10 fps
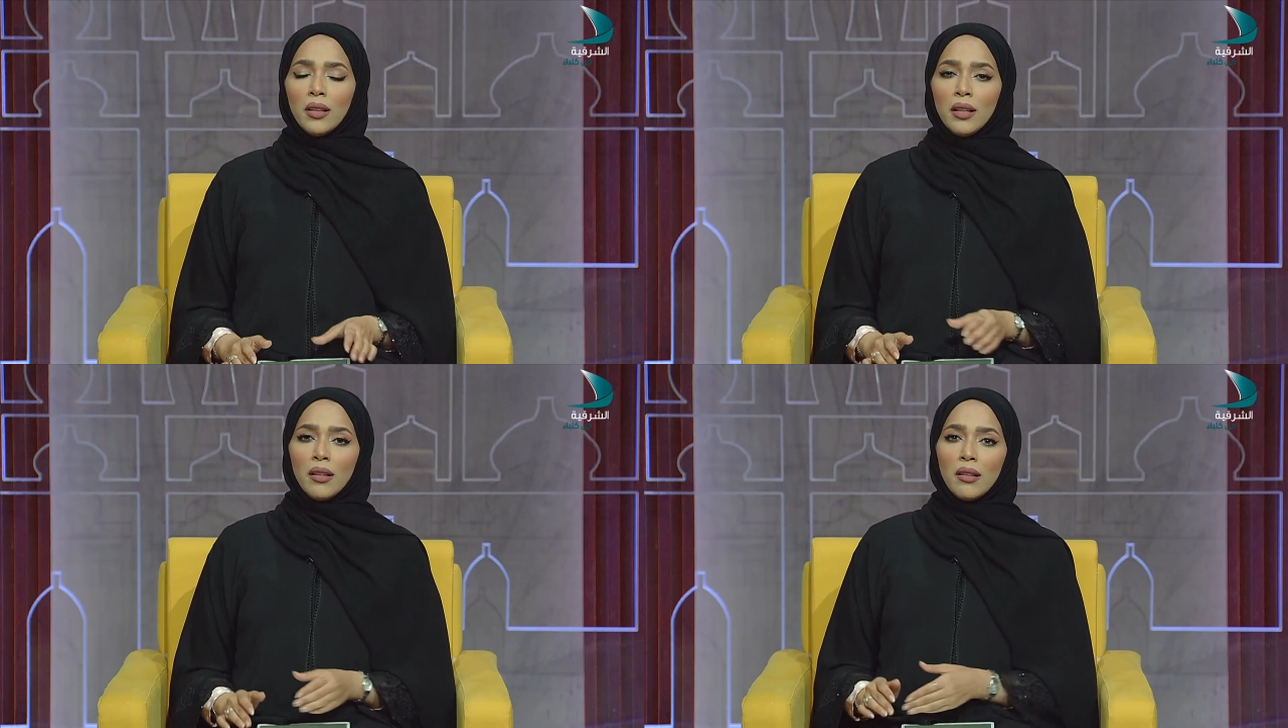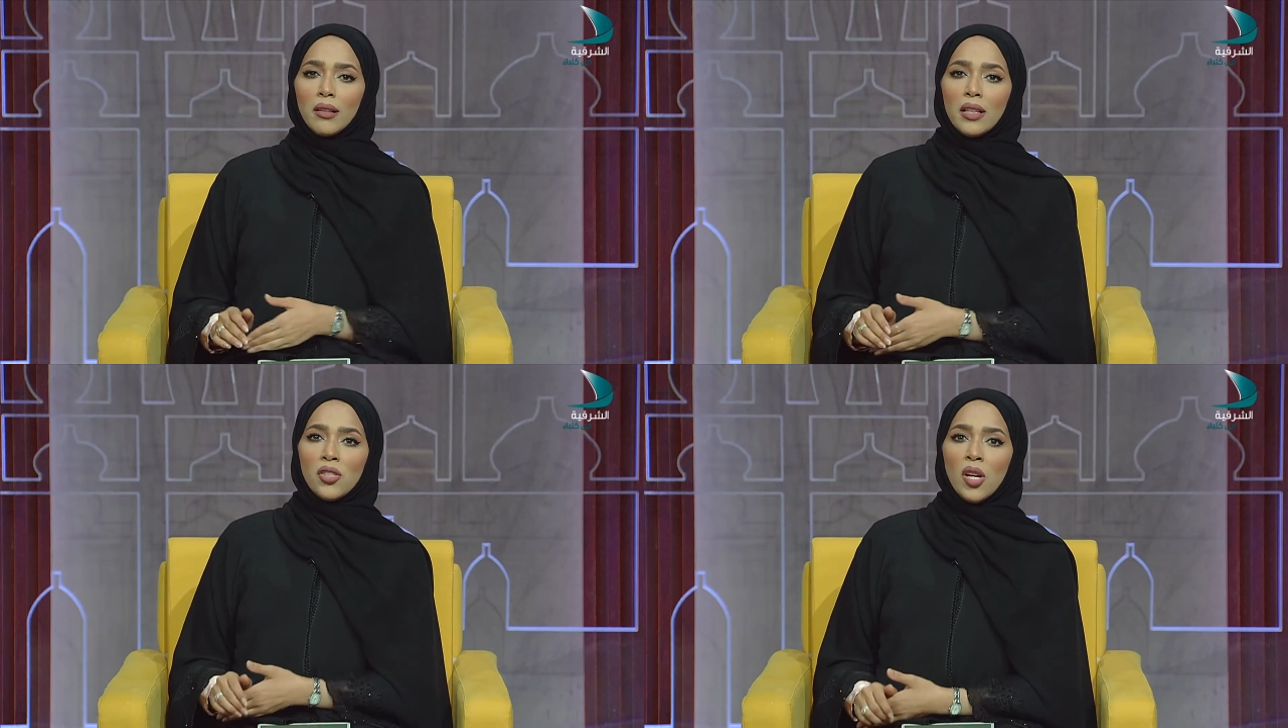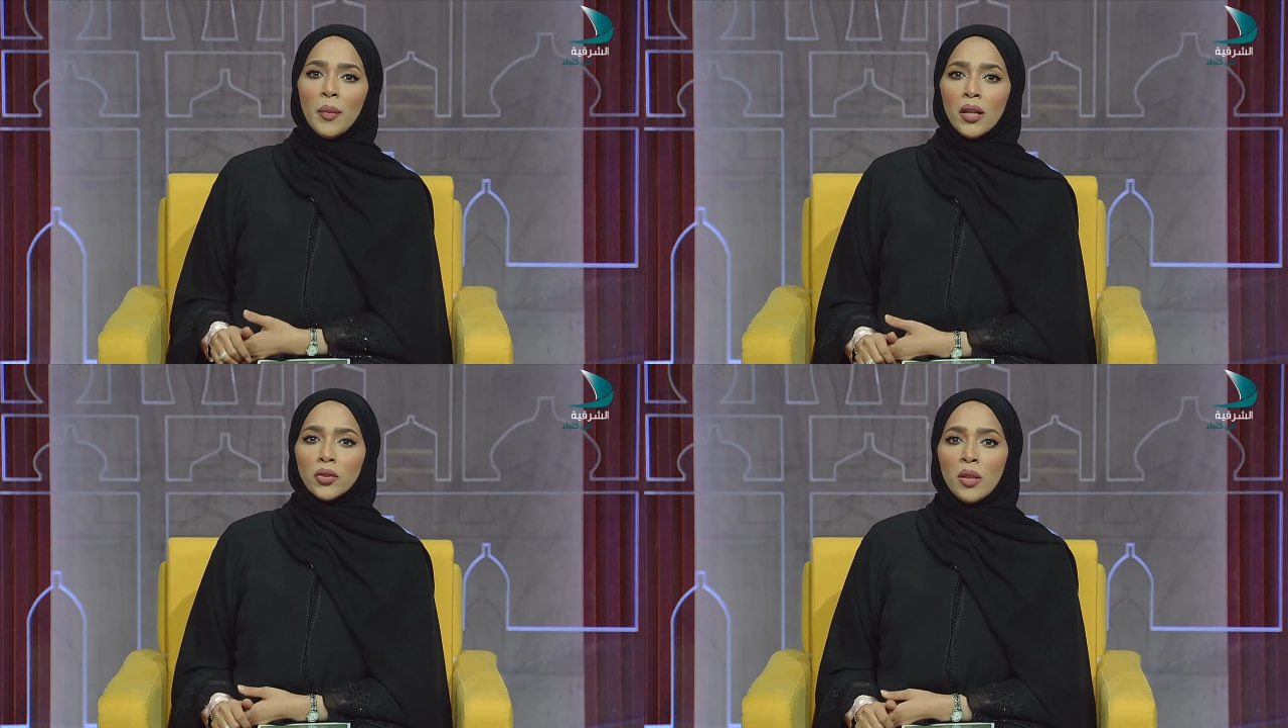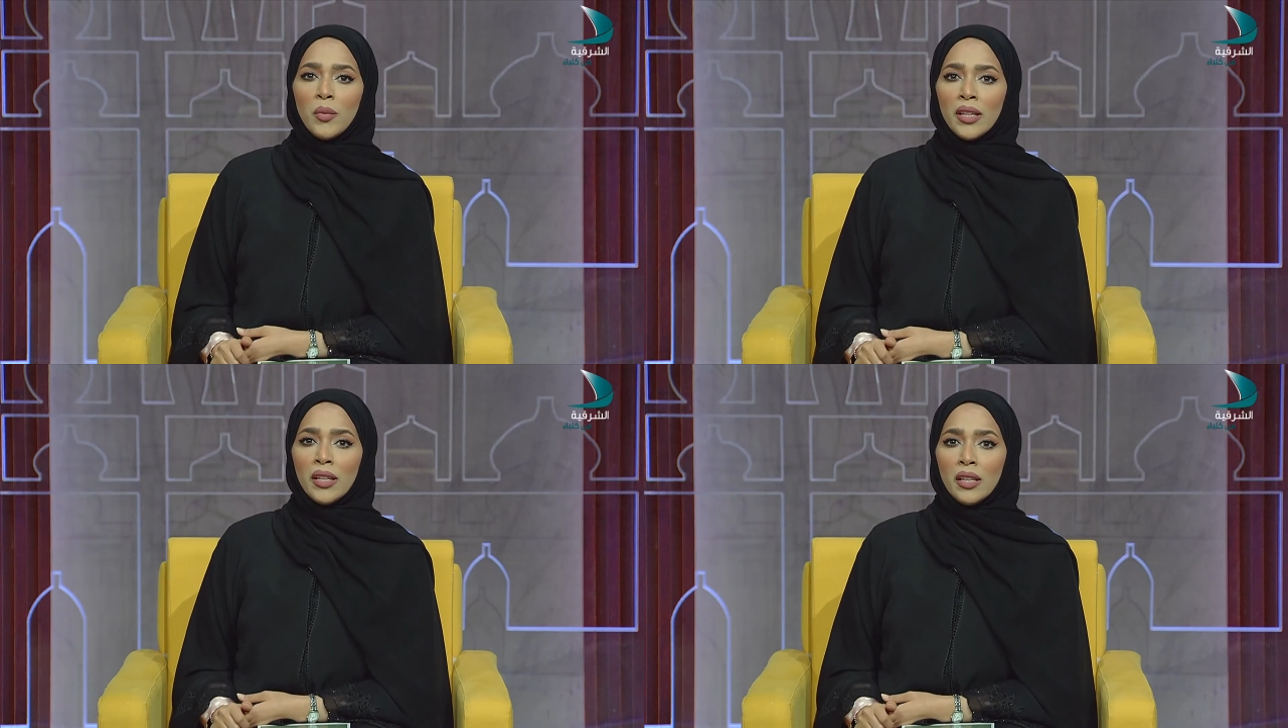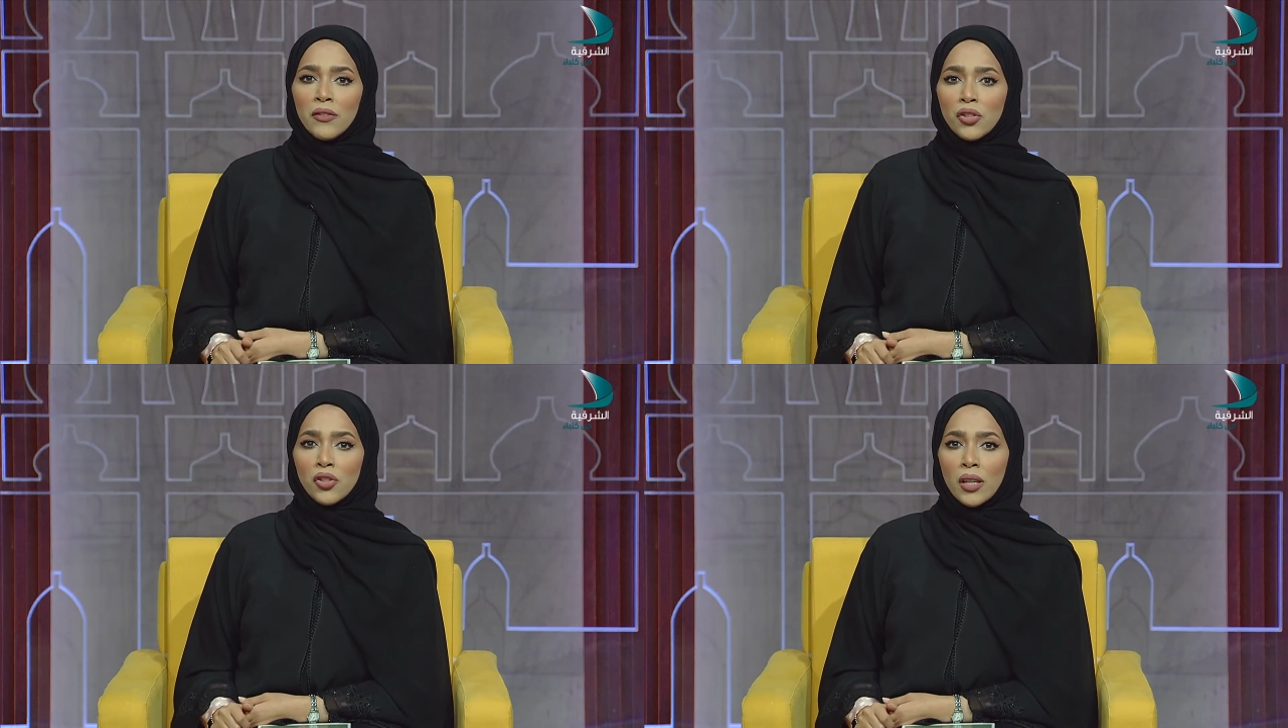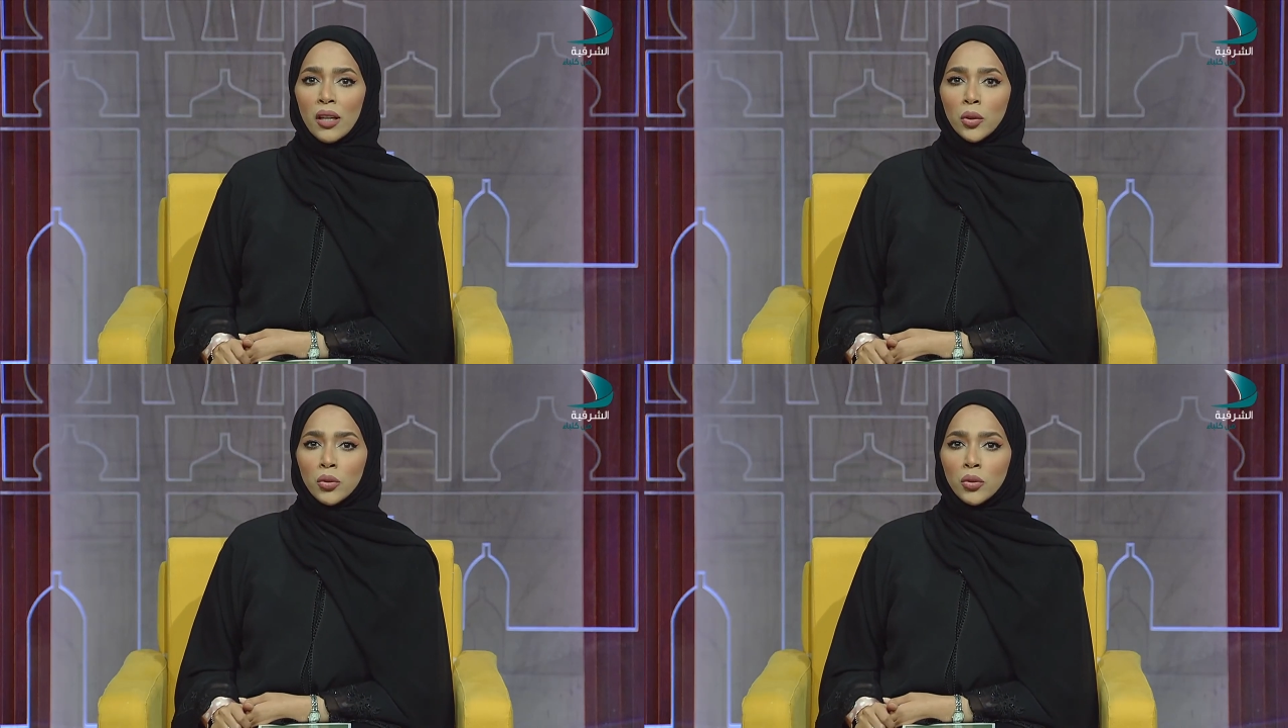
آخر الجامعة الأمريكية في الشارقة